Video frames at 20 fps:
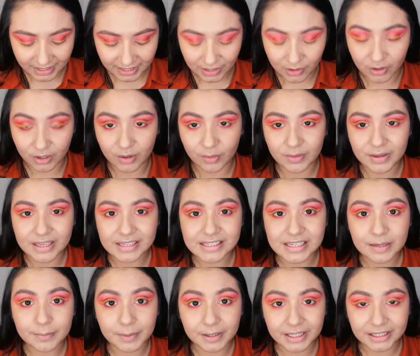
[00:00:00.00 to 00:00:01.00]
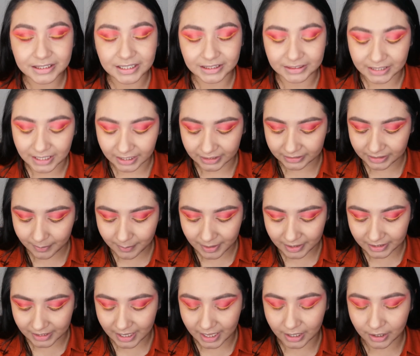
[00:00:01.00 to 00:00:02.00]
Lo que voy a hacer para intentar
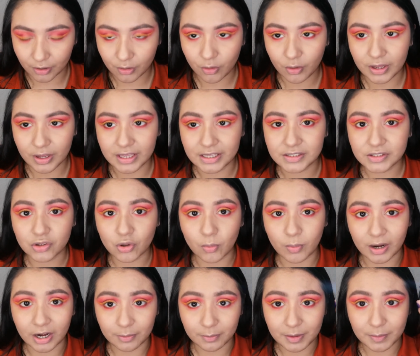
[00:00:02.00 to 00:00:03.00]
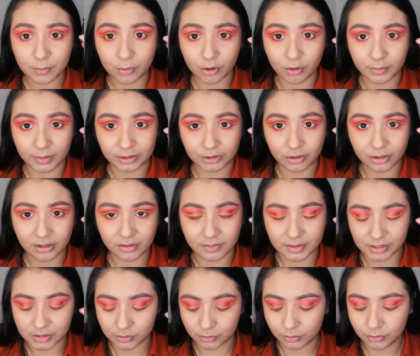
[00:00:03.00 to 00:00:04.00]
remediarlo es tomar mi polvito de
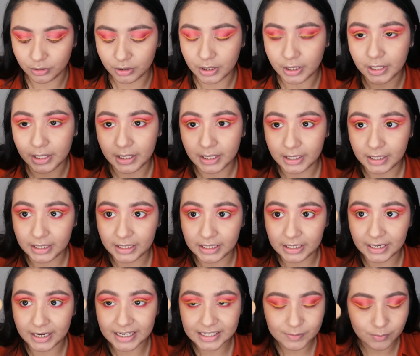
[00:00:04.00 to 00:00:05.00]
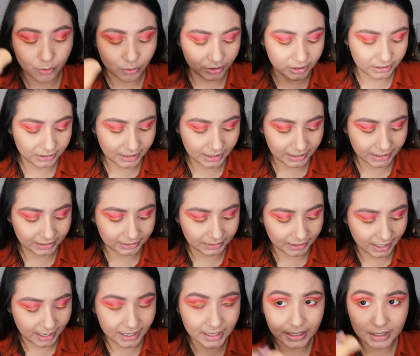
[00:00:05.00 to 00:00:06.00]
bisú y la esponjita que
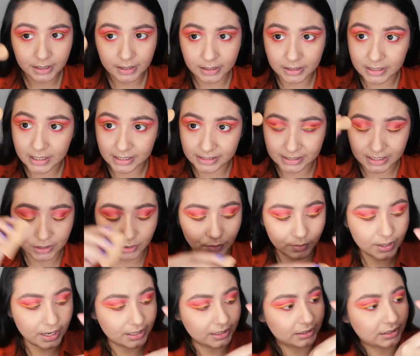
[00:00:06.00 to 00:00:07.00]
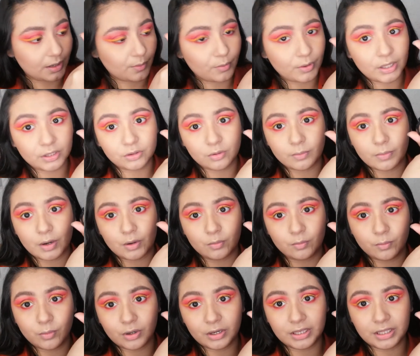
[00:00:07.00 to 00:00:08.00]
trae y así dobladita voy a tomar un
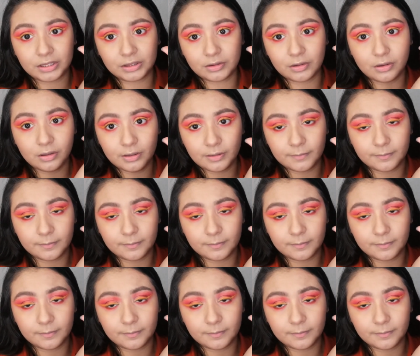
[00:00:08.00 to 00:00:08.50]
poquito.